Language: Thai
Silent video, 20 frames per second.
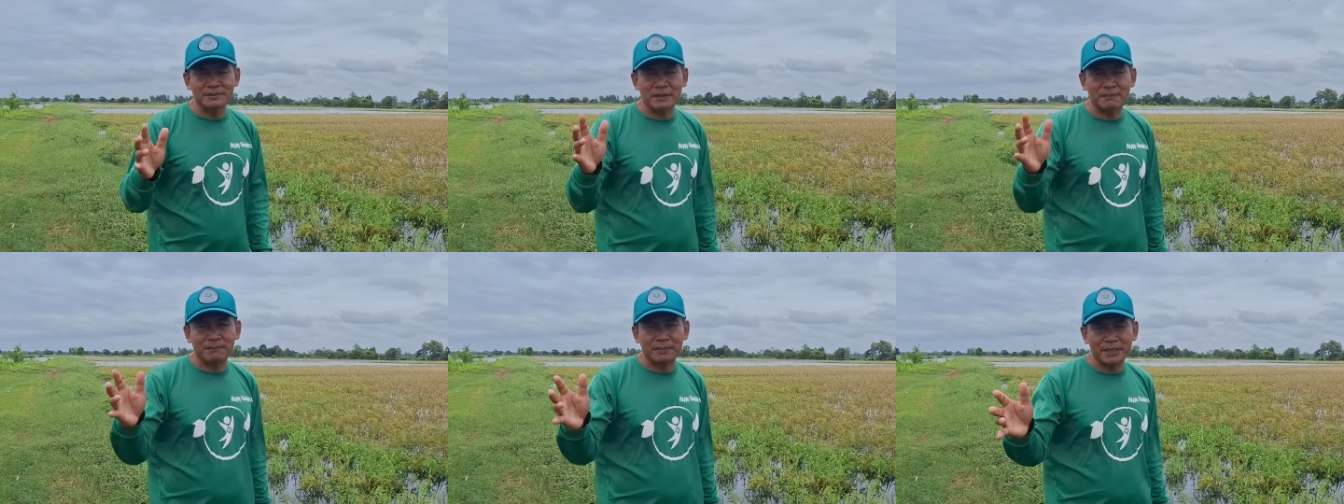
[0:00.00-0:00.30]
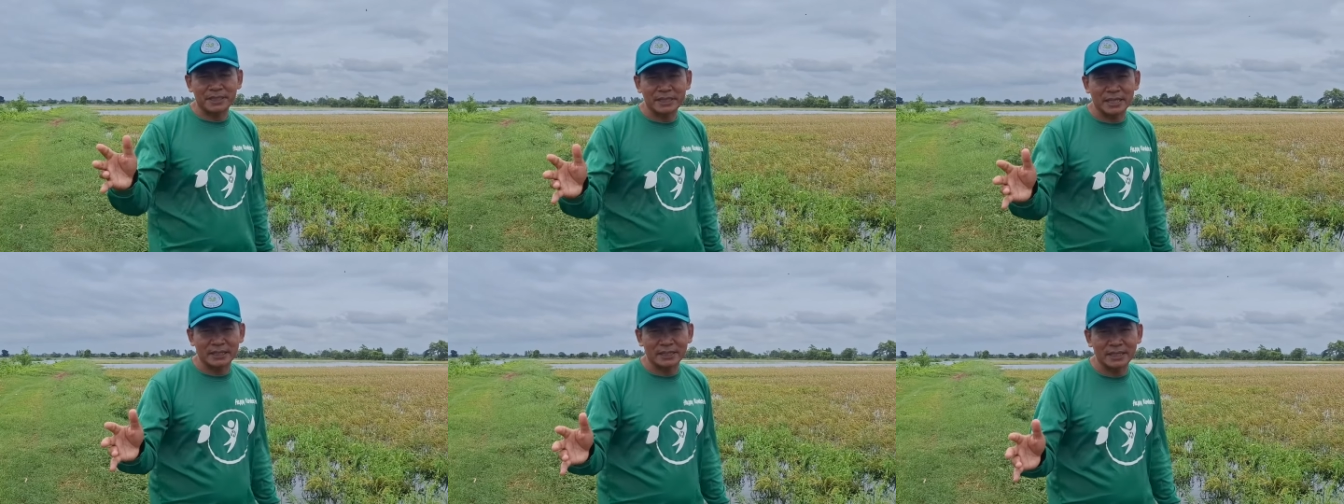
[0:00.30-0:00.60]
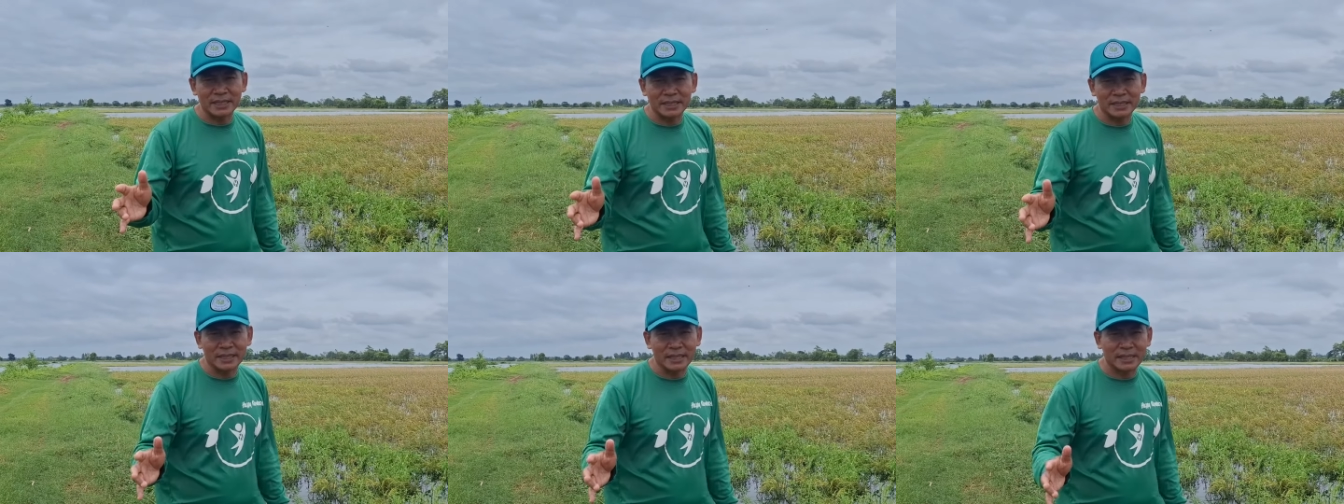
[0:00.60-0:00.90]
จำเป็นอย่าง
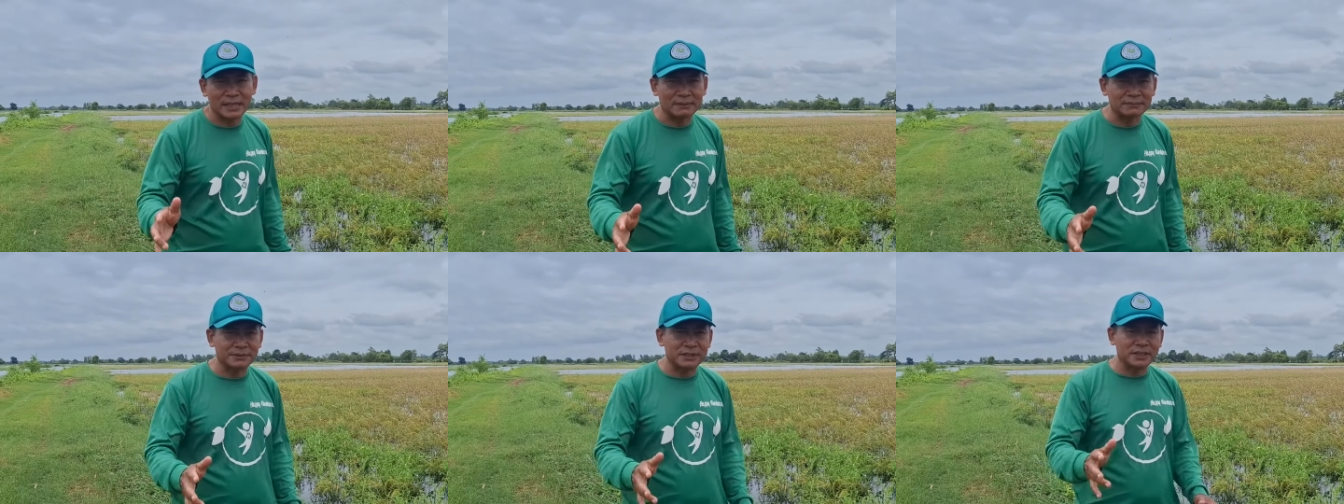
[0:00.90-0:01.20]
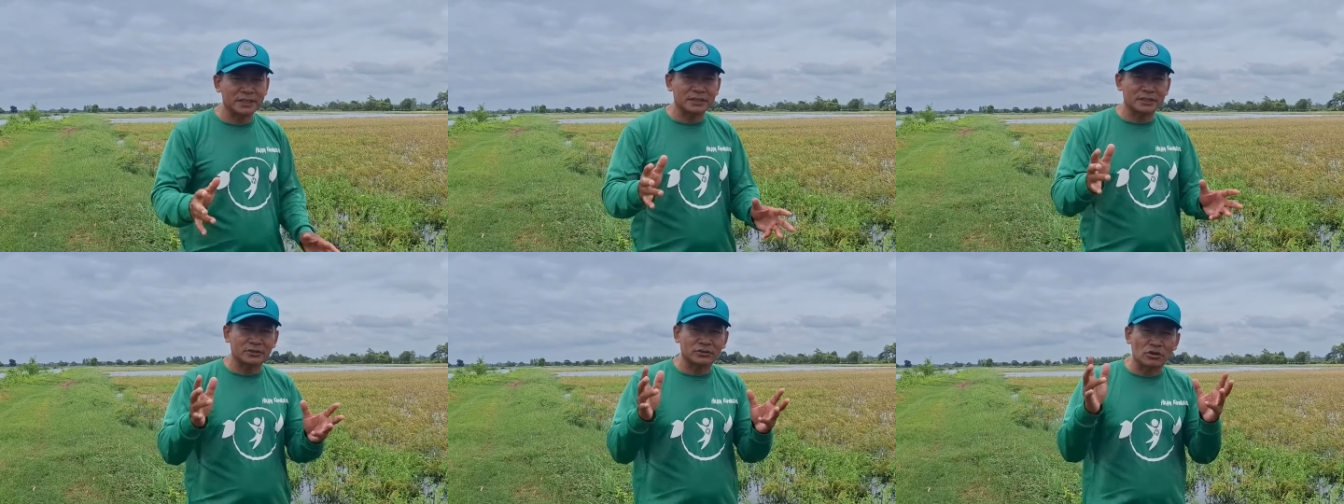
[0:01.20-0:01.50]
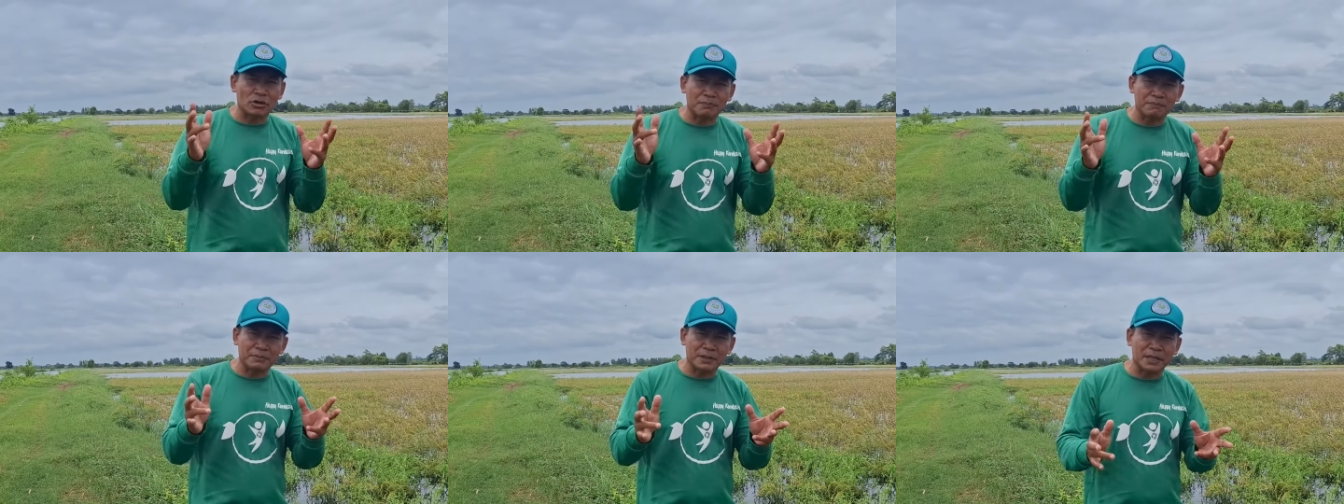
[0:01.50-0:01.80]
ยิ่งนะครับที่จะ
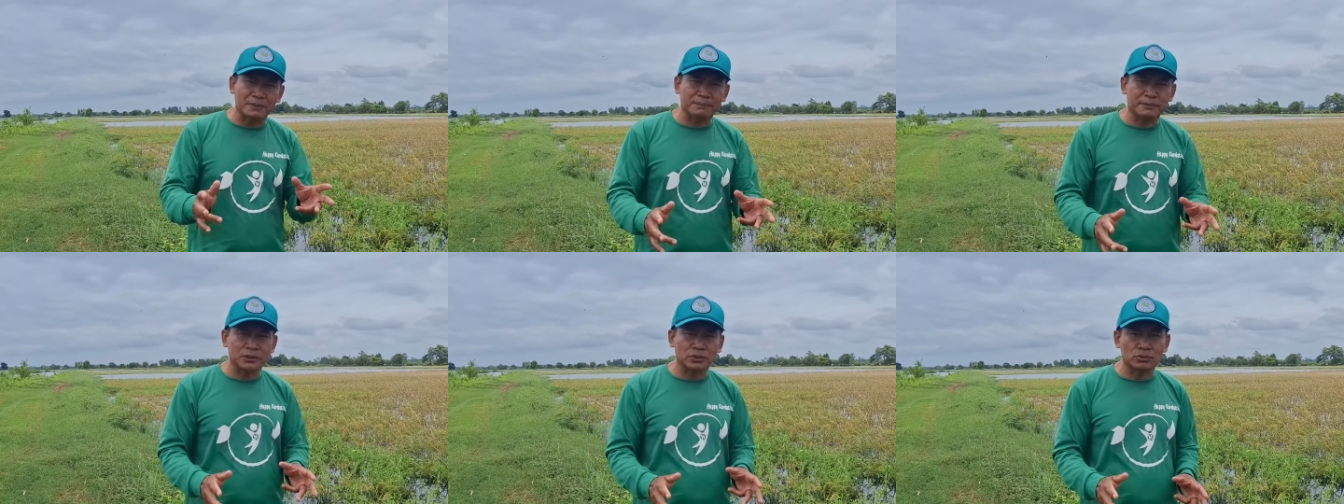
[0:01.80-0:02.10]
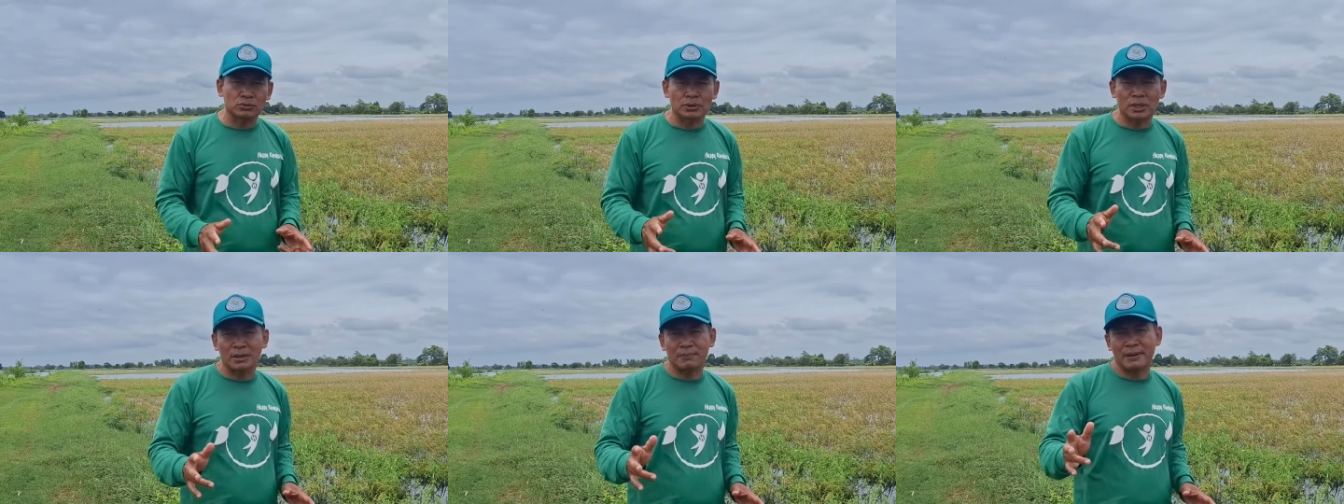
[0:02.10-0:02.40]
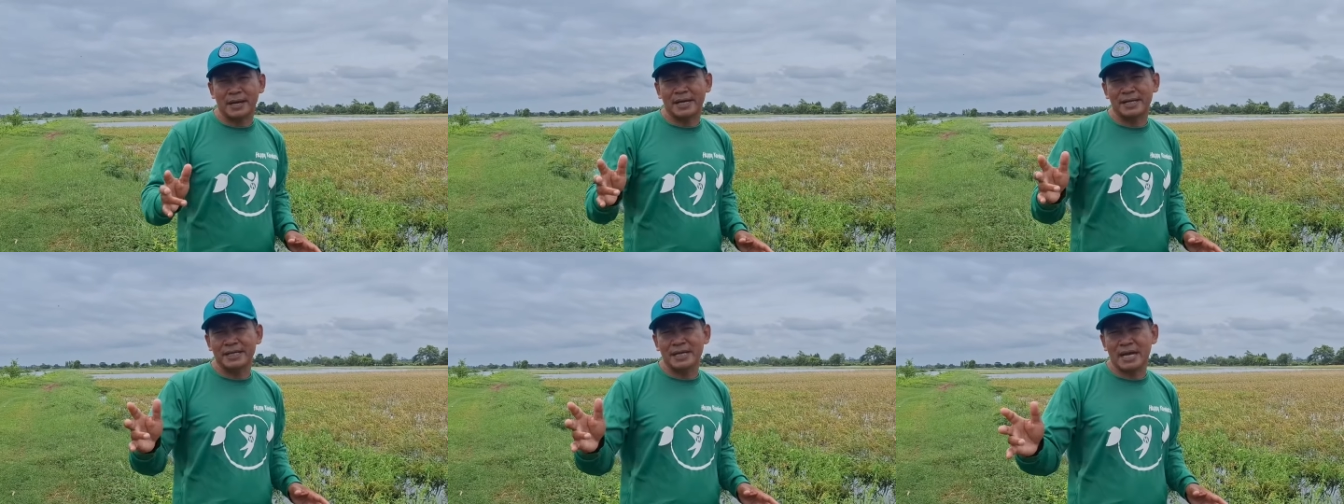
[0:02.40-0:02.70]
ต้องเปิดประตูระ
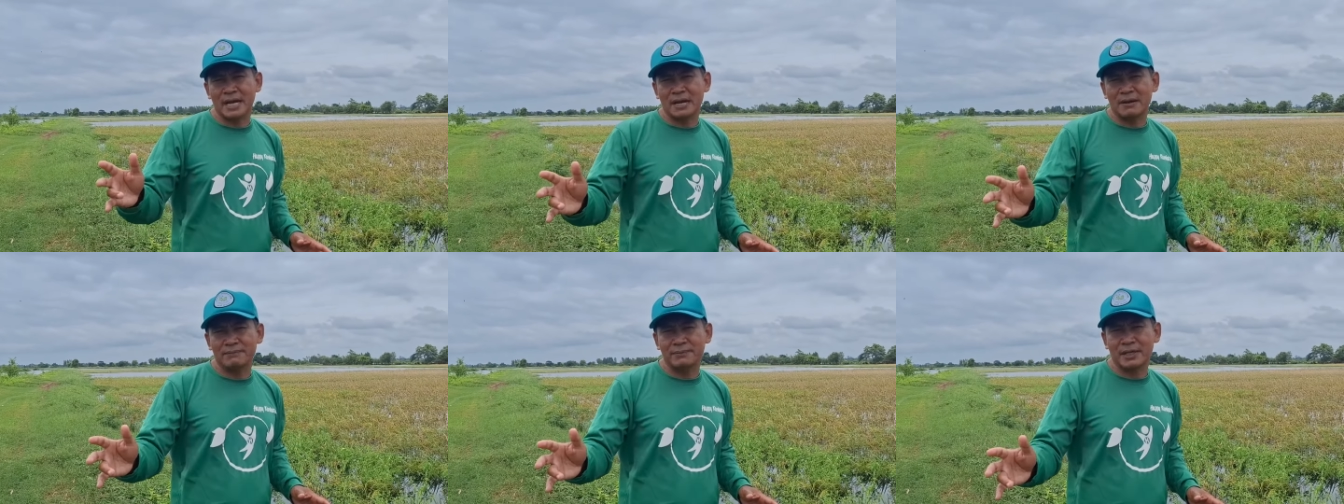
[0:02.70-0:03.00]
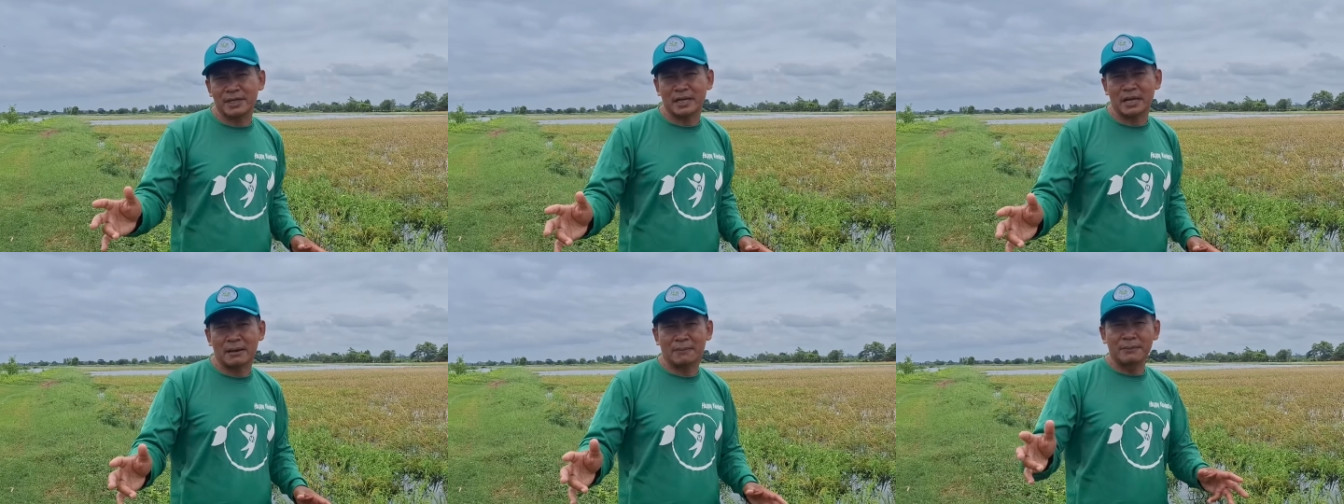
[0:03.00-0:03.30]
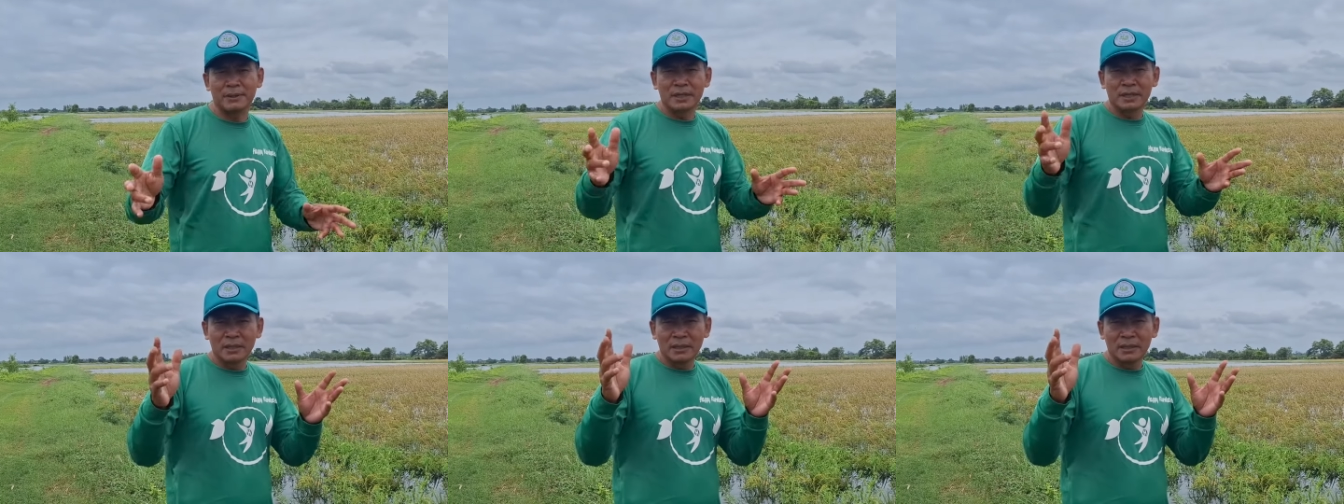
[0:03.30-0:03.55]
บายน้ำนะครับ